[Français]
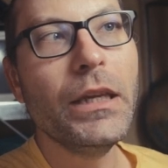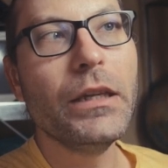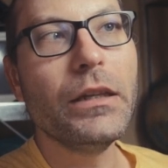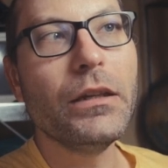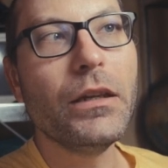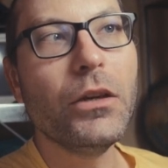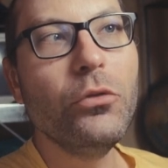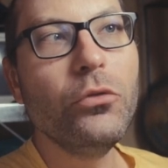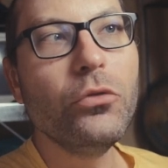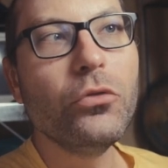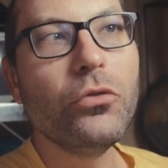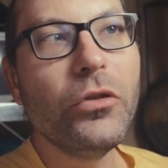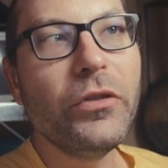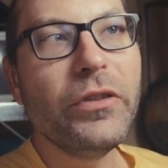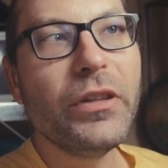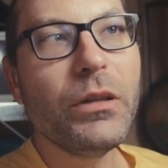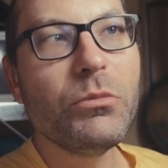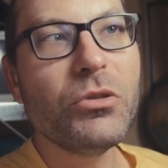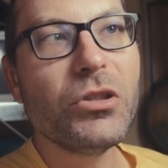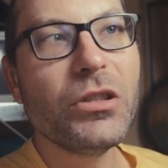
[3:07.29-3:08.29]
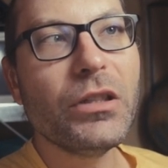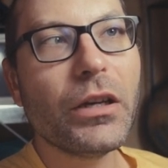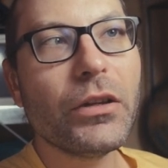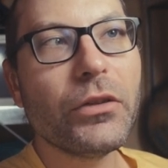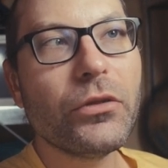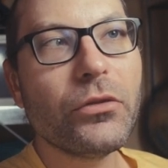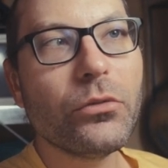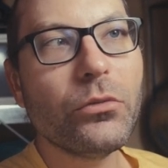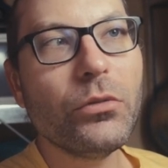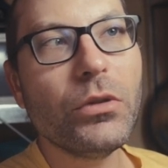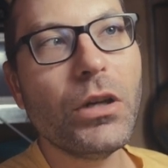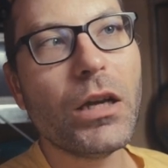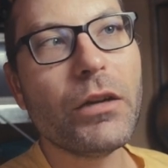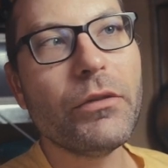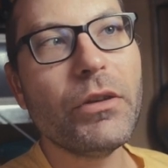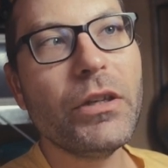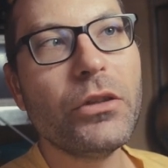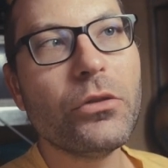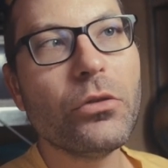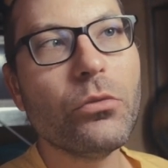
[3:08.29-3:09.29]
Il y a eu une deuxième génération
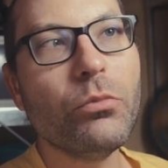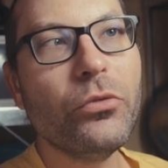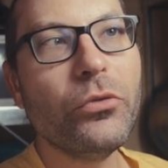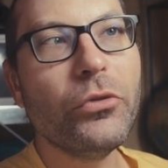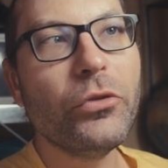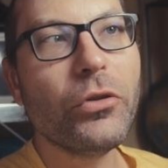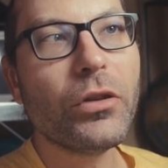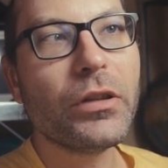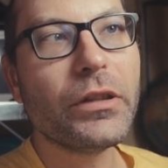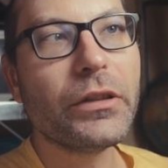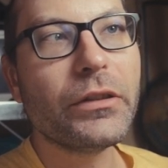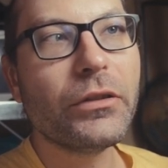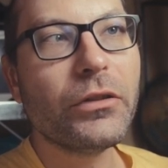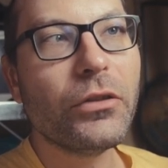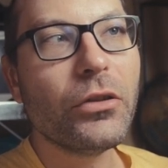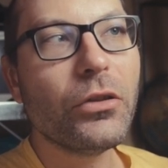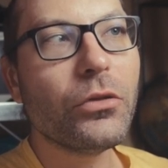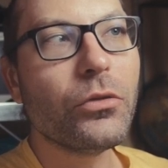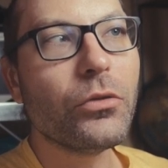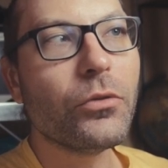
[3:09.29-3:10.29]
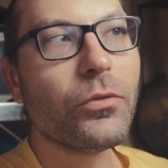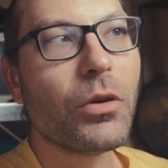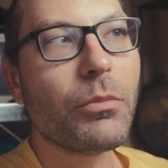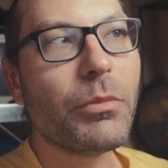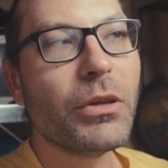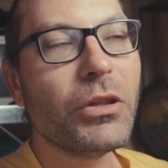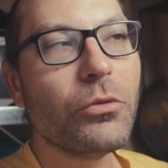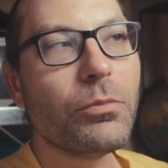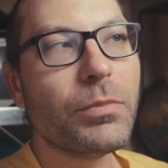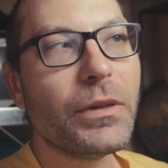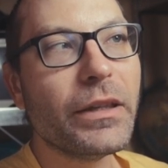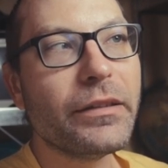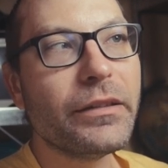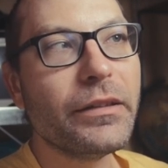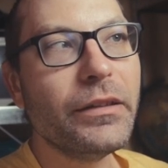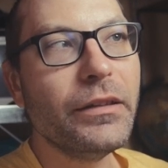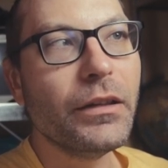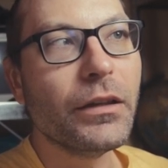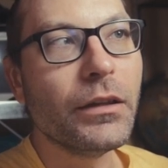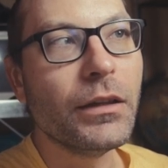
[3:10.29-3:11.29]
avec plusieurs lecteurs de format de
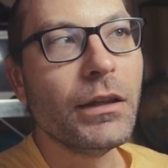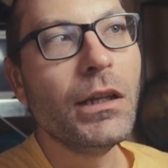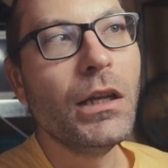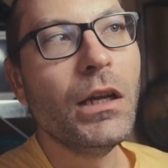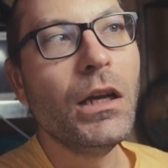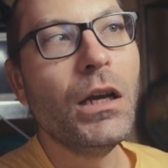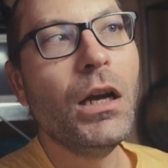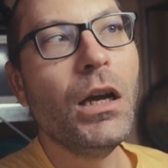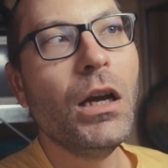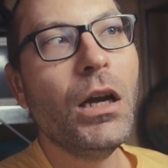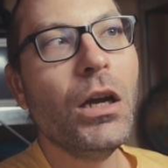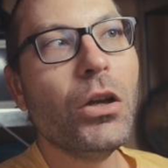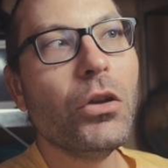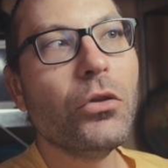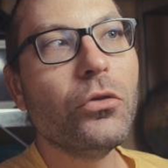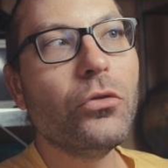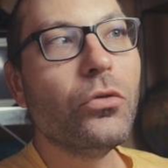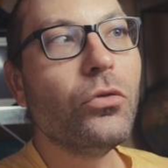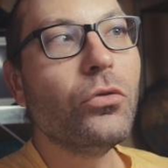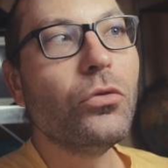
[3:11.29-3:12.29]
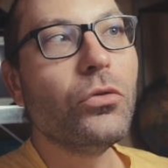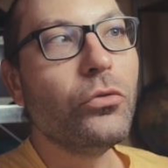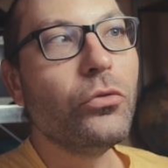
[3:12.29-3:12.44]
platine, dont